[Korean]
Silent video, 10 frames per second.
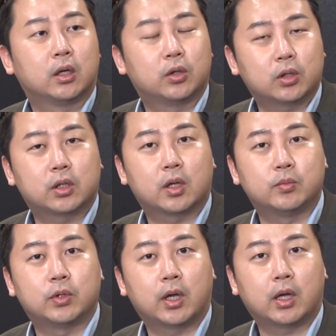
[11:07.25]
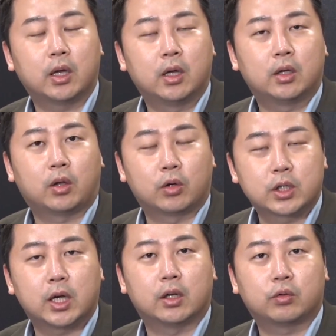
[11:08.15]
그렇기 때문에
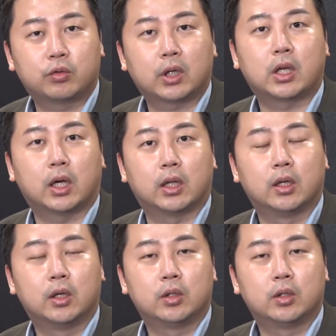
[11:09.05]
경찰 수사기관